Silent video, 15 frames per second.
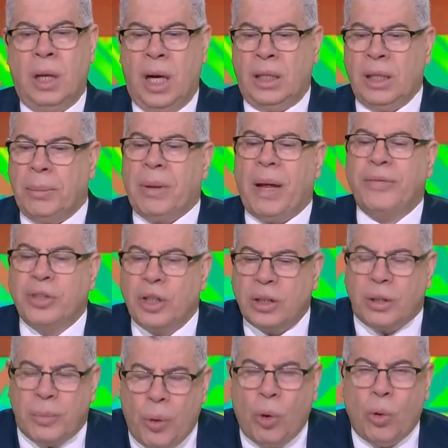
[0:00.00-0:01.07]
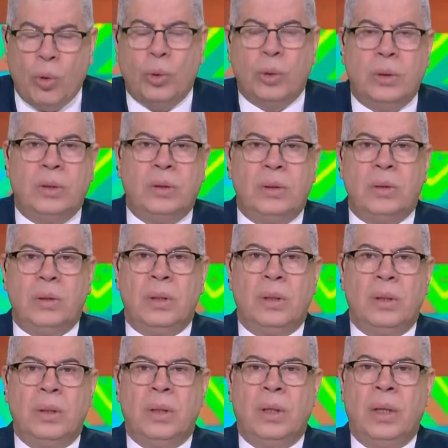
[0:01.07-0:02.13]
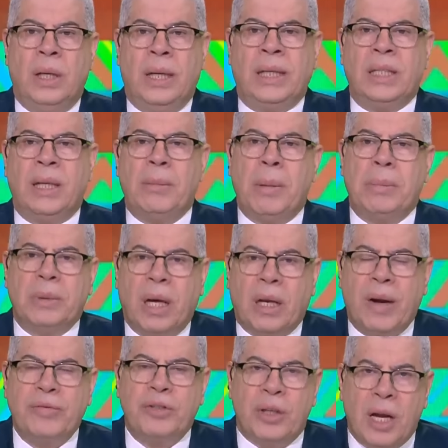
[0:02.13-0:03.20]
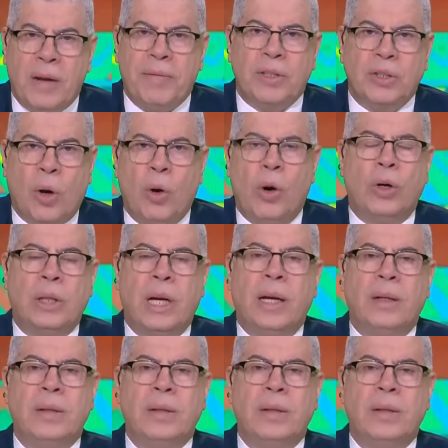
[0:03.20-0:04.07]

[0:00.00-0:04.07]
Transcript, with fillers: احنا ما بنعرفش نكتب عقود احنا ما بنعرفش نحفظ حقوقنا